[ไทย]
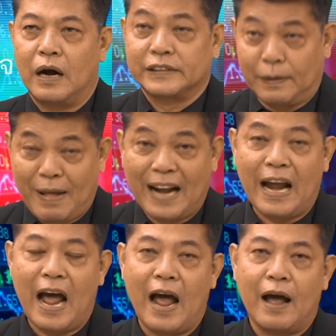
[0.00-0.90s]
สัปดาห์ห
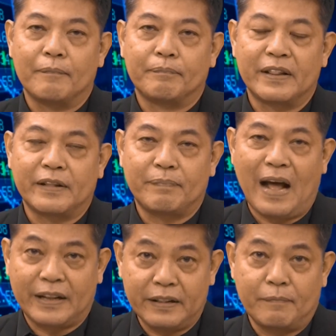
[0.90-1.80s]
น้าเป็นสัปดา
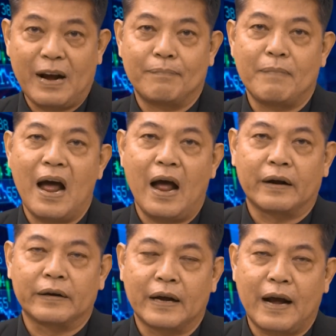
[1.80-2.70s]
ห์ที่สำคัญมาก
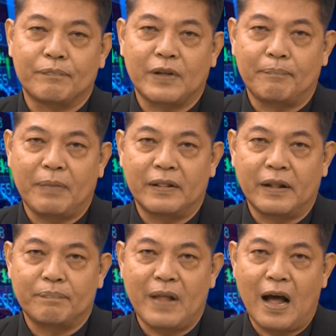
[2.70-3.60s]
นะครับจะเป็น
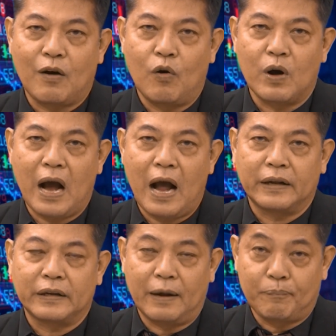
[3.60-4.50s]
สัปดาห์ของการ
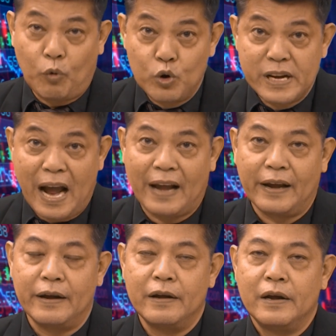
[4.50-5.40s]
เก็บหุ้นใหญ่
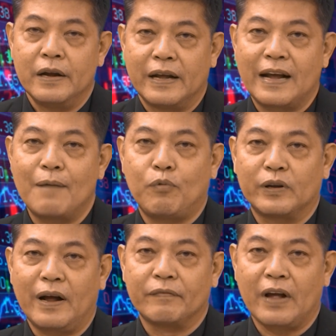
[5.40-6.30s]
ในแง่ผล
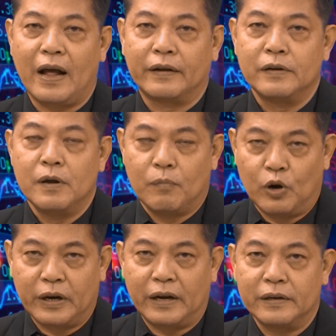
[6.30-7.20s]
การงานเพ
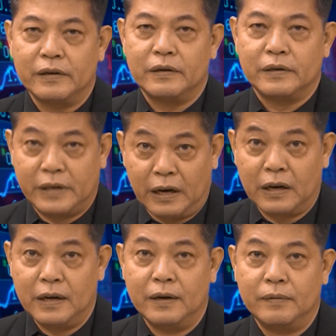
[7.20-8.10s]
ราะนั้นจะ
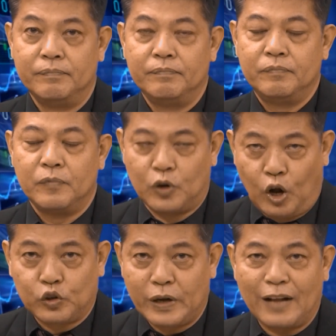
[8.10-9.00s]
ลืม
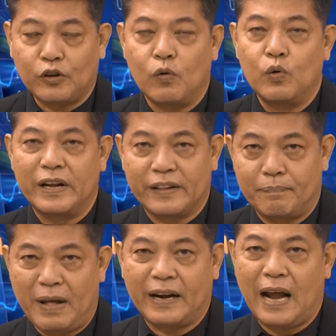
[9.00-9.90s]
100.5 เจาะหุ้นในสัป
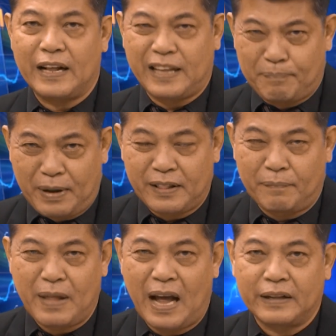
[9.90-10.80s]
ดาห์หน้าจะเป็นสั
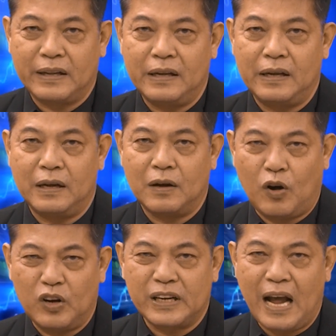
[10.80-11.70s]
ปดาห์ที่
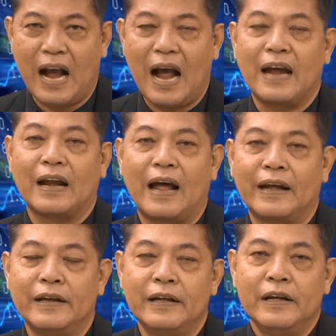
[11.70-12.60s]
ค่อนข้างไฮไล
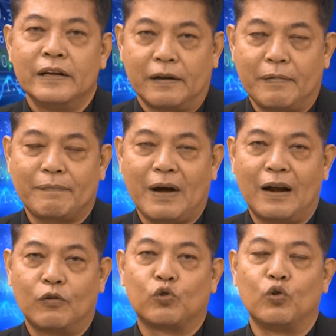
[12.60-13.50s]
ท์สำหรับการ
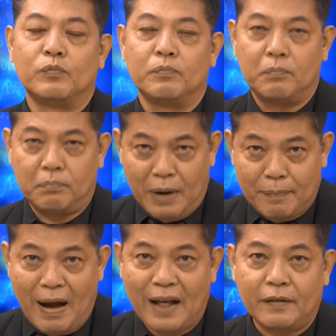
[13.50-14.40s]
ลงทุน
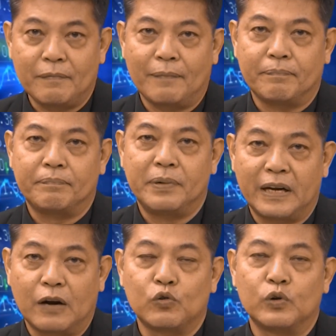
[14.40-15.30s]
มากๆสำหรับเพื่อน
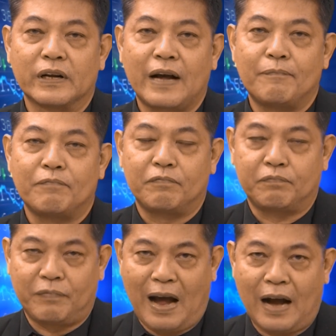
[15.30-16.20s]
นักทุนครับ
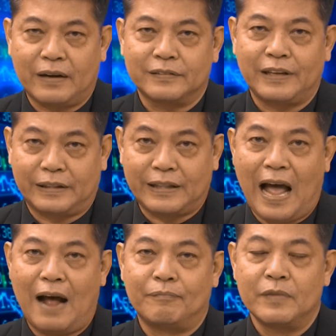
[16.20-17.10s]
ฝากติด
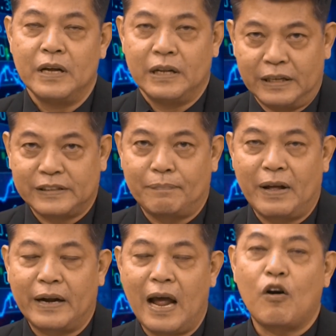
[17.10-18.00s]
ตามในสัป
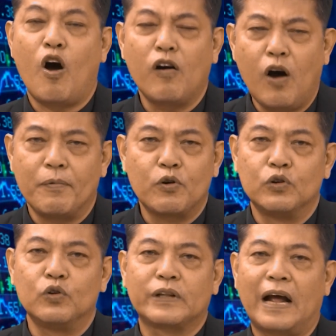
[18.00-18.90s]
ดาห์หน้าขอบพระคุณ
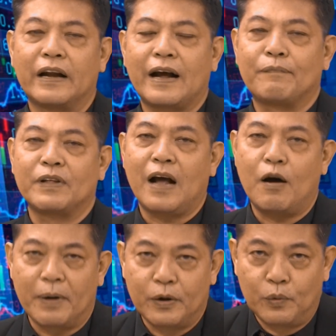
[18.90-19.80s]
ทุกท่านนะครับที่เข้า
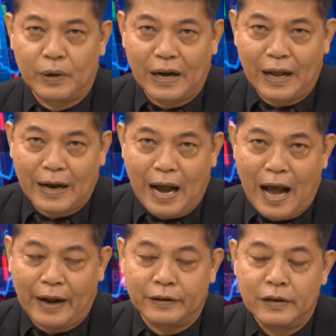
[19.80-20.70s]
ไปดูในรายกา
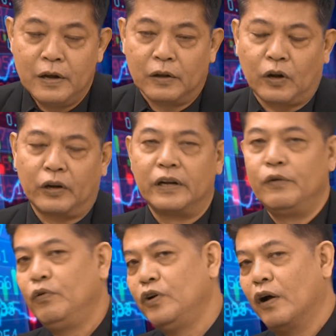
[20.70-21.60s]
รตอนนี้
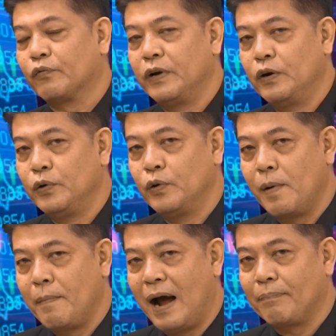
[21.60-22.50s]
ยอดวิวอยู่ป
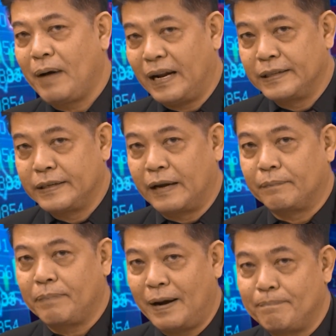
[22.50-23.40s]
ระมาณ
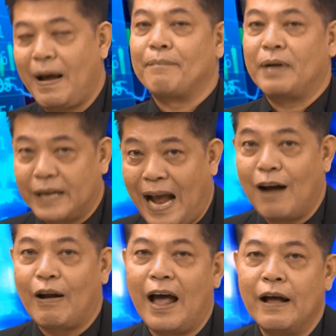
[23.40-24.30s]
1,700 1,800
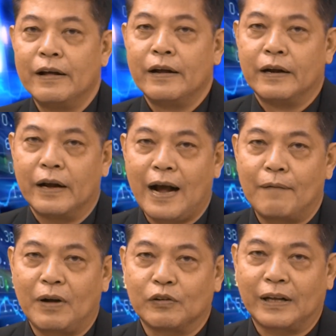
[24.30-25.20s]
1,900 แล้วนะครับ
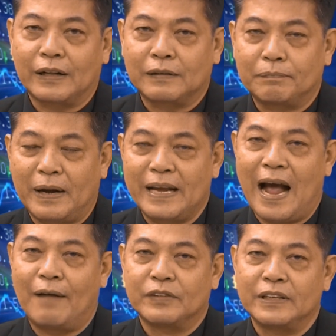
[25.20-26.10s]
เราจะพยา
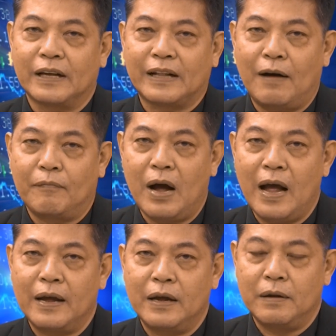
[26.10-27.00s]
ยามที่จะทำ
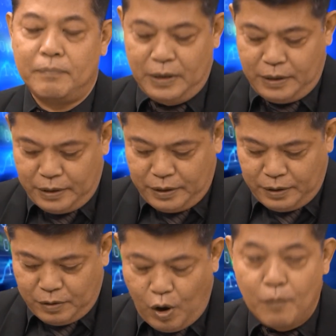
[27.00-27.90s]
ให้มี
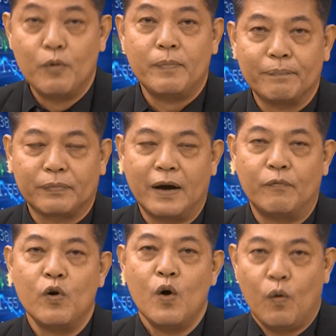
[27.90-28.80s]
ข้อมูลเพิ่มเติม
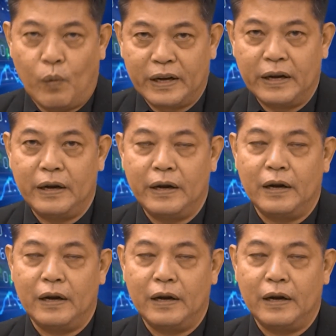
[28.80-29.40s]
วันนี้